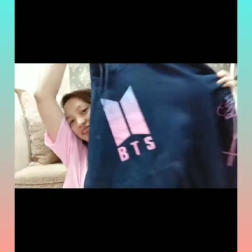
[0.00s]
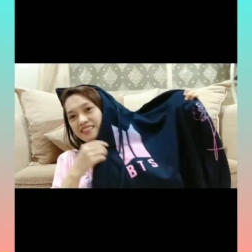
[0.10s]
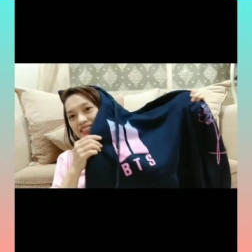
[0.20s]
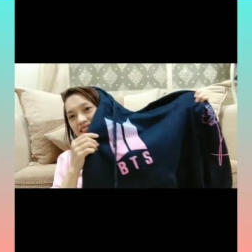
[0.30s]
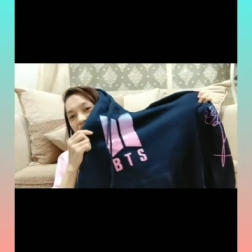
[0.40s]

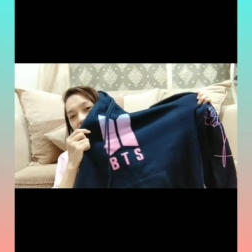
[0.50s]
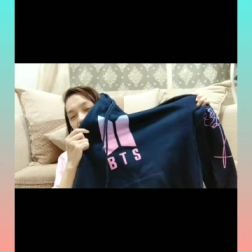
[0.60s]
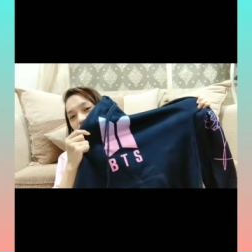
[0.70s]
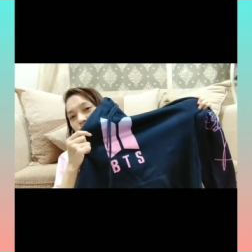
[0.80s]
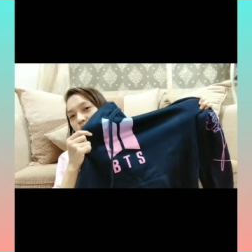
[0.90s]
Ganyan siya.
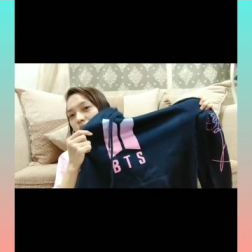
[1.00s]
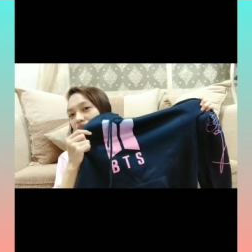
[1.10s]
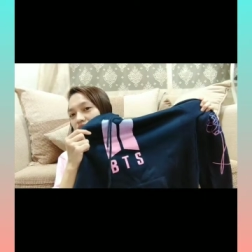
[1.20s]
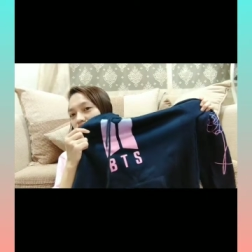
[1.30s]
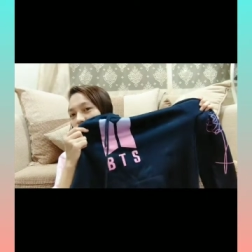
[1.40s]
So,
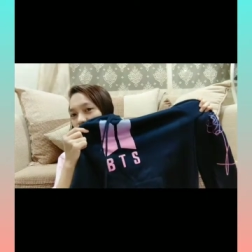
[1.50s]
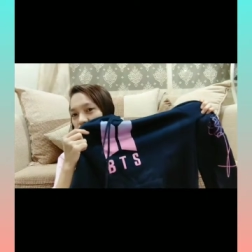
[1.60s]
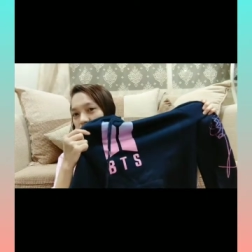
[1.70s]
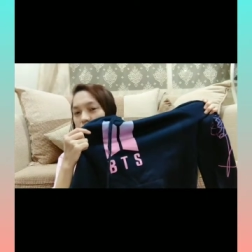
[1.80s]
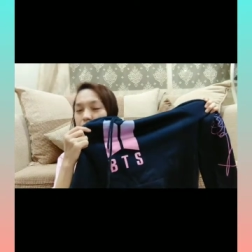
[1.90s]
papakita ko sa
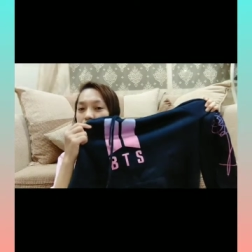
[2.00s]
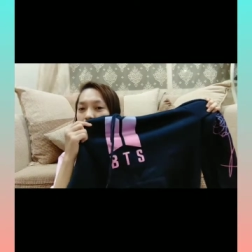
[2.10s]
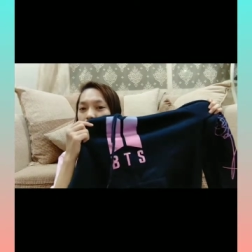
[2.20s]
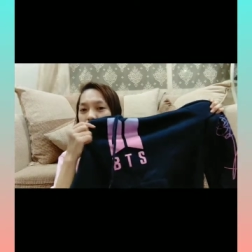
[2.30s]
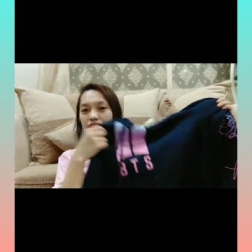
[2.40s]
inyo
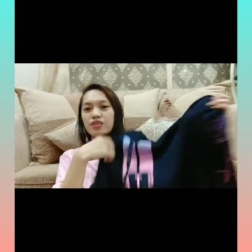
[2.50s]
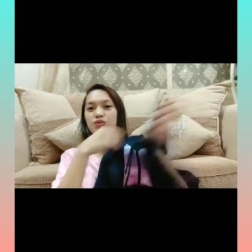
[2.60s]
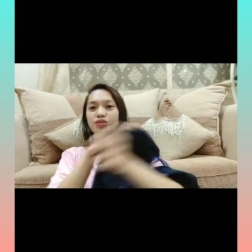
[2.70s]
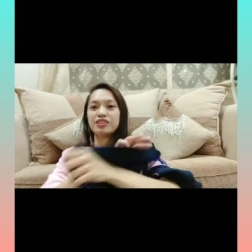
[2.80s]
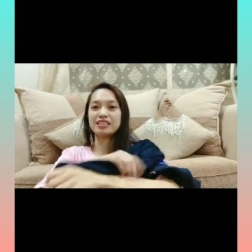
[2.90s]
mamaya pag
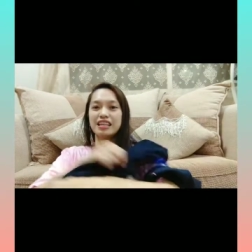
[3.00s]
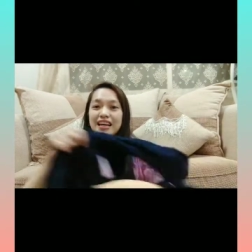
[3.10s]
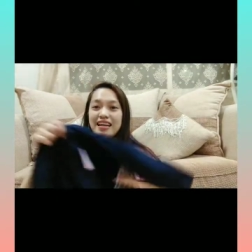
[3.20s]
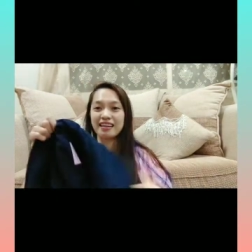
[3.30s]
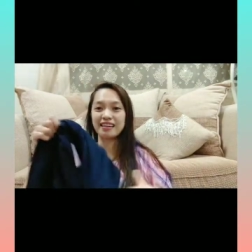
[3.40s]
nakasuot siya sa
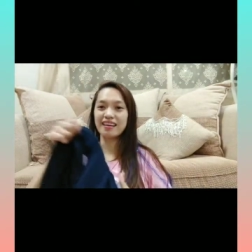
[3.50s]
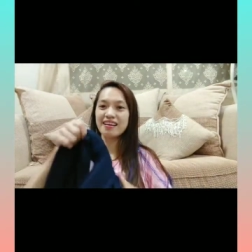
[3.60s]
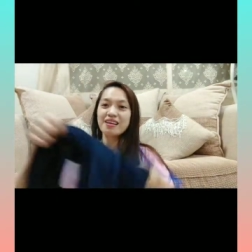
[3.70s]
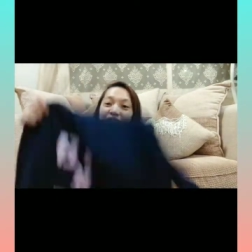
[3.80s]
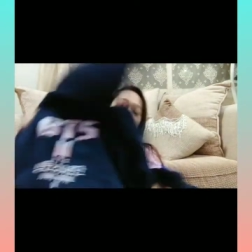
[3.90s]
akin.
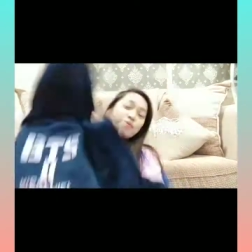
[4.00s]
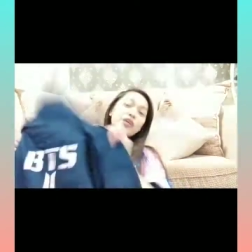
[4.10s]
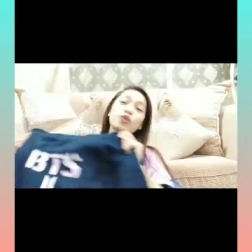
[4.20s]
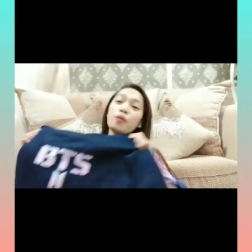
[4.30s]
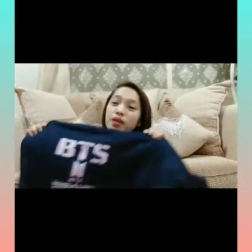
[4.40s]
Diba,
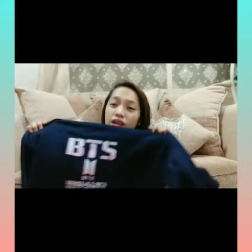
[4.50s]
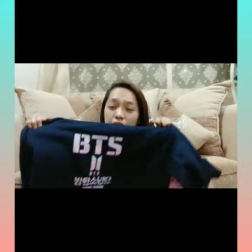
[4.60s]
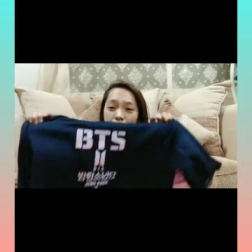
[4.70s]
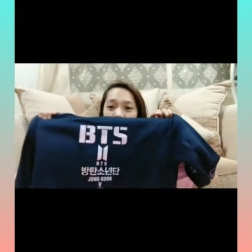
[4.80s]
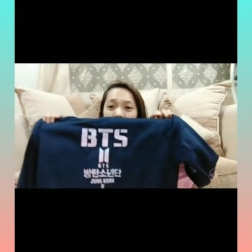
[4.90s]
ito yung
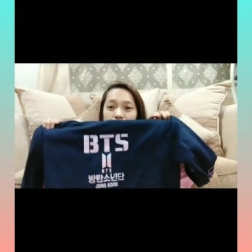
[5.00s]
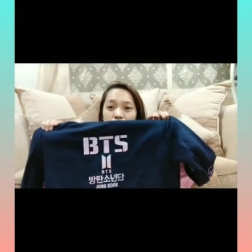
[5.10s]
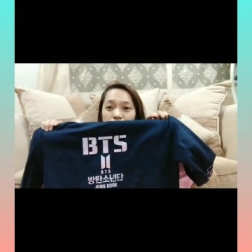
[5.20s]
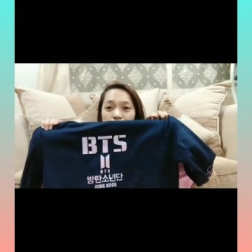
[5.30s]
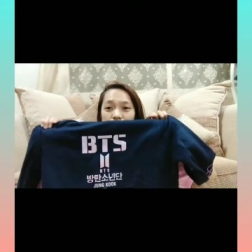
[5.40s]
pinakamahal na
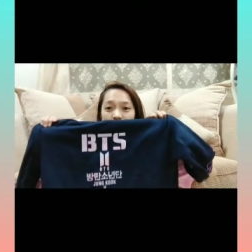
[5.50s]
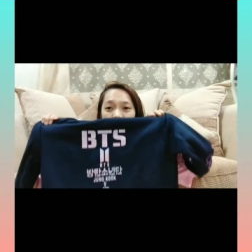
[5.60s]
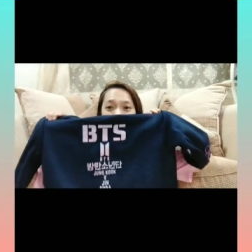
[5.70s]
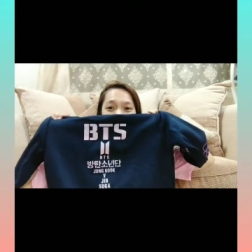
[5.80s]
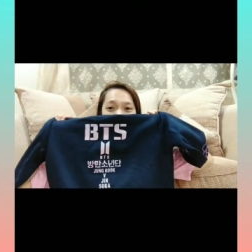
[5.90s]
in-order
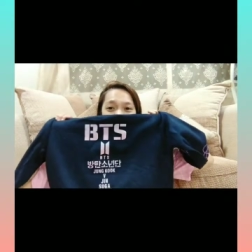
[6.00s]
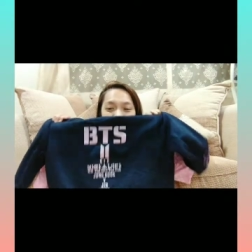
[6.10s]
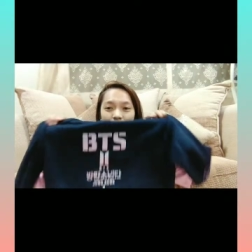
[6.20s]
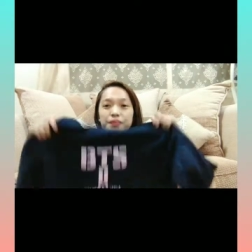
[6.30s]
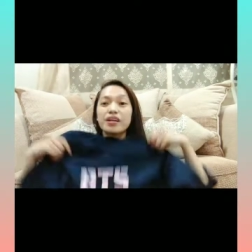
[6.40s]
ko.
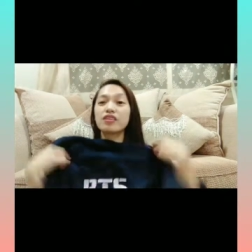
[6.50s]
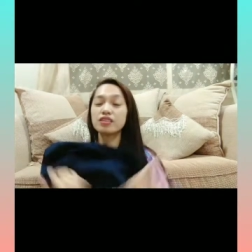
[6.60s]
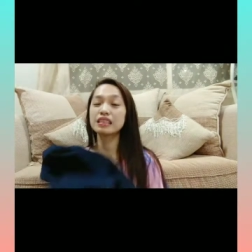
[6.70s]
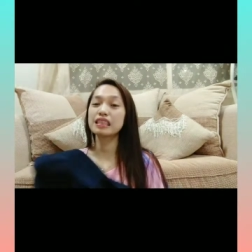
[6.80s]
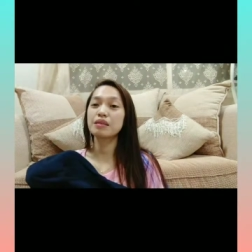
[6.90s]

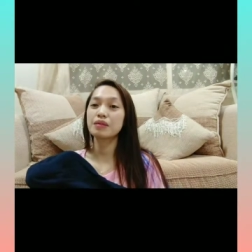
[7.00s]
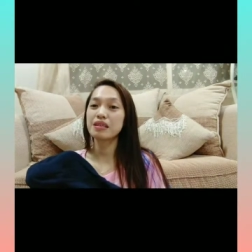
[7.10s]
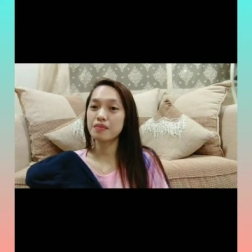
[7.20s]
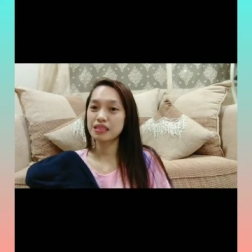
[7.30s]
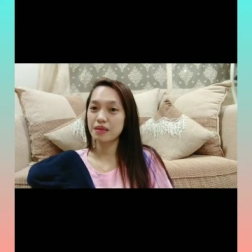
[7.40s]
Pero, hindi naman
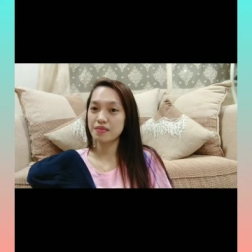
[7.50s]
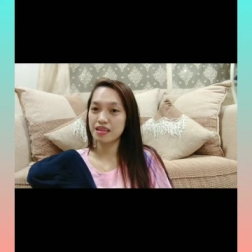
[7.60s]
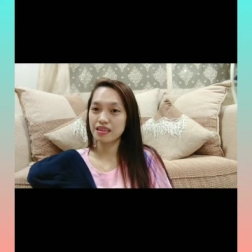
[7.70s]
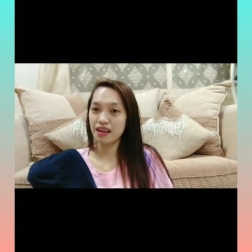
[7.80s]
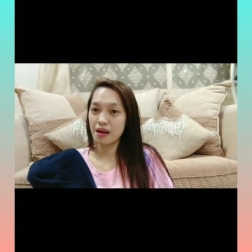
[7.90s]
ibig
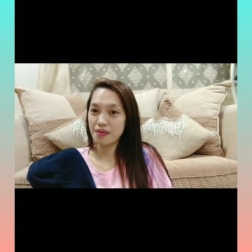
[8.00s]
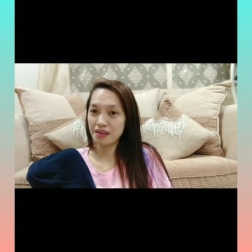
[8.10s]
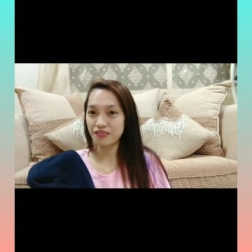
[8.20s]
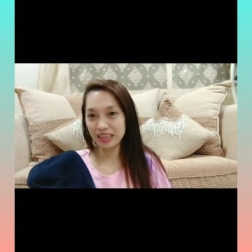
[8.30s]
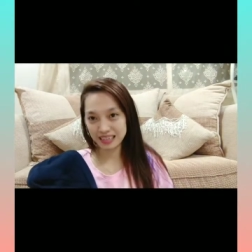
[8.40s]
sabihin na
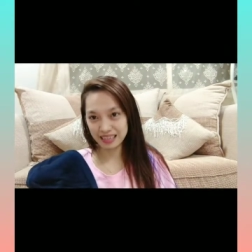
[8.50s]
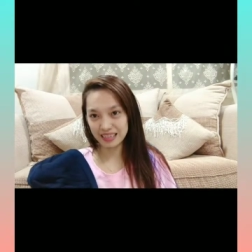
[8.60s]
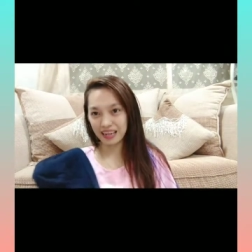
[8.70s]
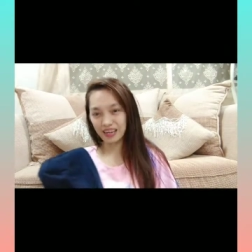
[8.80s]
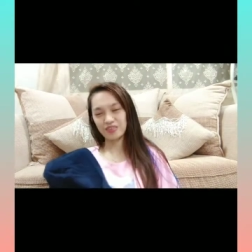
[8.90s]
kapag fan ka
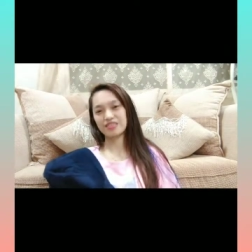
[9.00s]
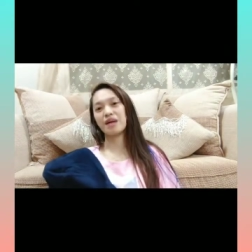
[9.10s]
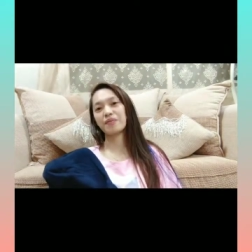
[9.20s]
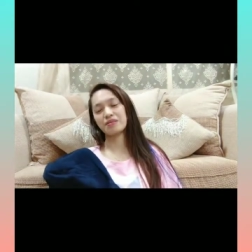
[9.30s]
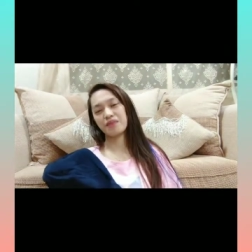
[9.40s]
ng ano is
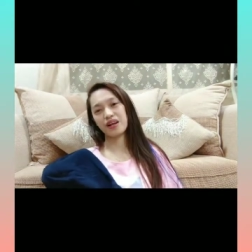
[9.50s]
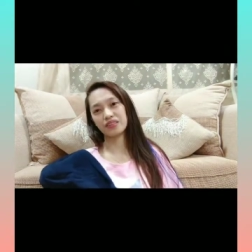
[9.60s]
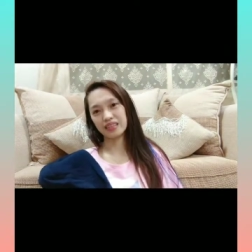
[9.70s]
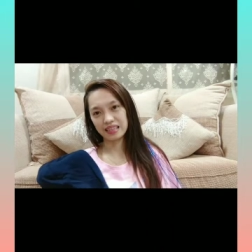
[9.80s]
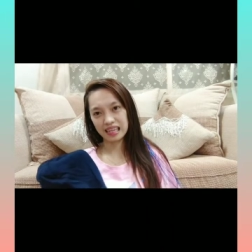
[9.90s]
dapat
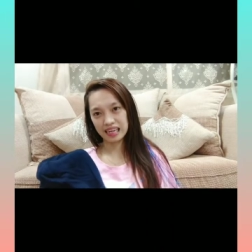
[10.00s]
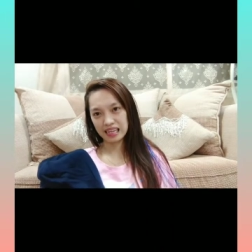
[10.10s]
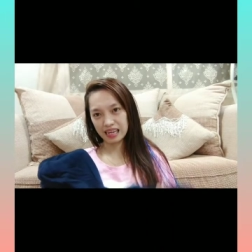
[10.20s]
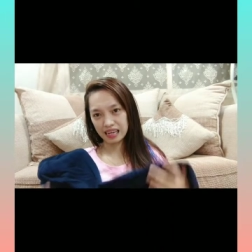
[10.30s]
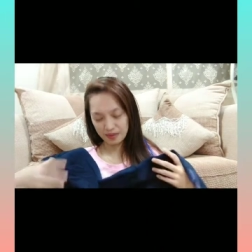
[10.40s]
meron ka
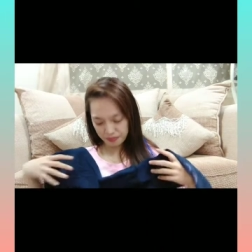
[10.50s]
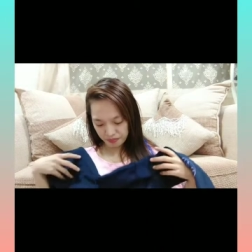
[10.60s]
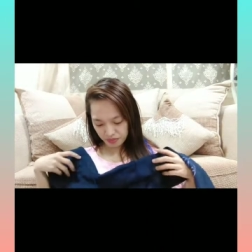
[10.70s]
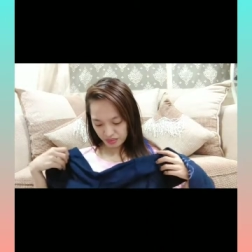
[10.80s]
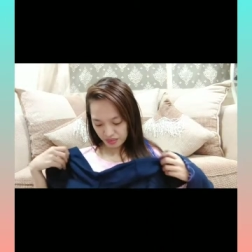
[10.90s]
talaga.
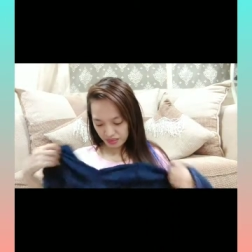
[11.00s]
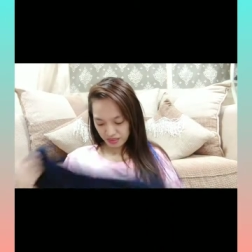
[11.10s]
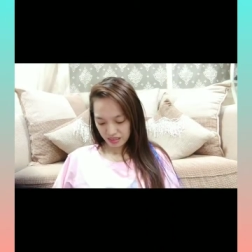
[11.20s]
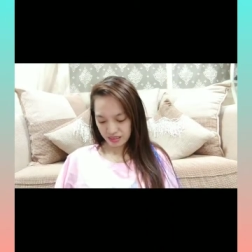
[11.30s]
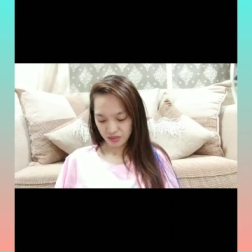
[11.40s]

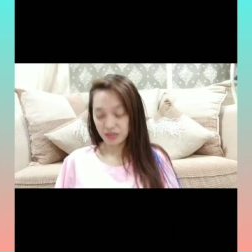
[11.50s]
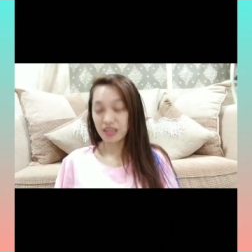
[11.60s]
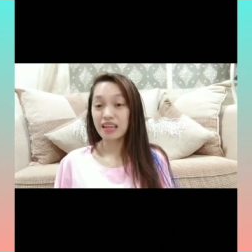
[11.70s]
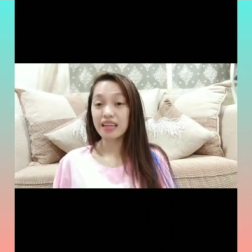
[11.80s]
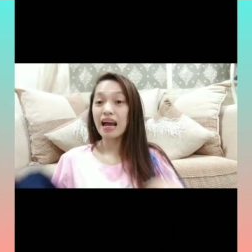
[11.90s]
So,
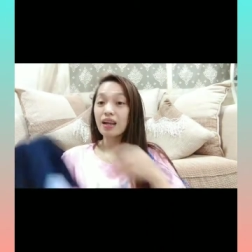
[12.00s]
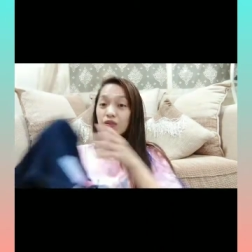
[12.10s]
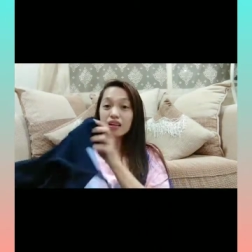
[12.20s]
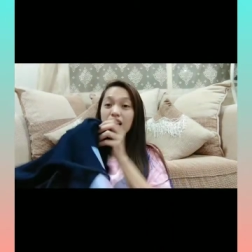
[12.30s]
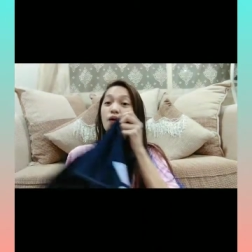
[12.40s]

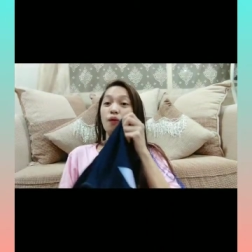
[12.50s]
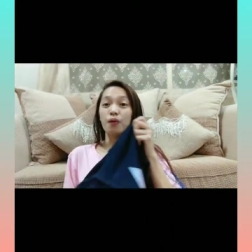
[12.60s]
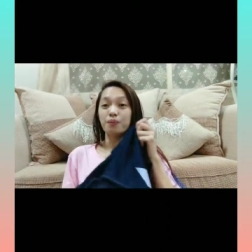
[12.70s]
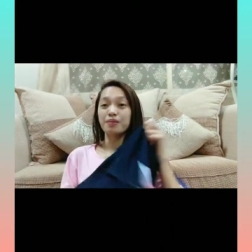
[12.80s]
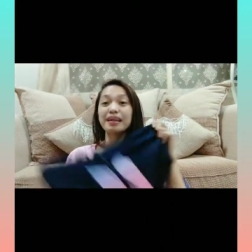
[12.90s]
naano lang
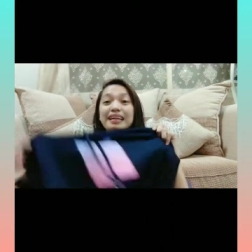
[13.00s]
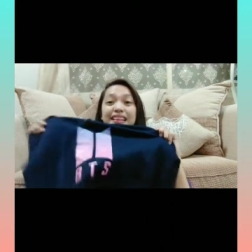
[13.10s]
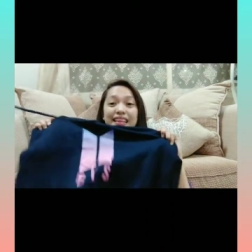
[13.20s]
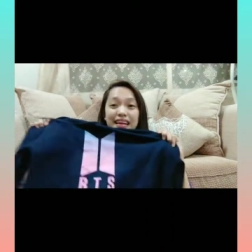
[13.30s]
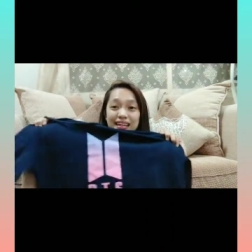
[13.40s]
ako.
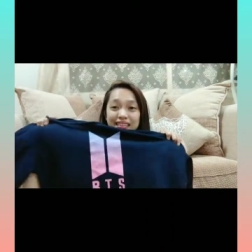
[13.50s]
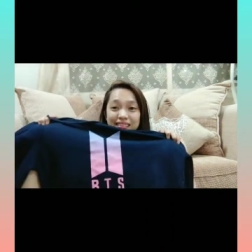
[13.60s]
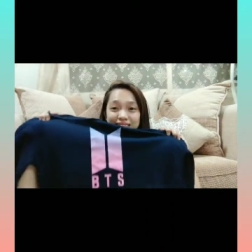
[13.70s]
Maganda.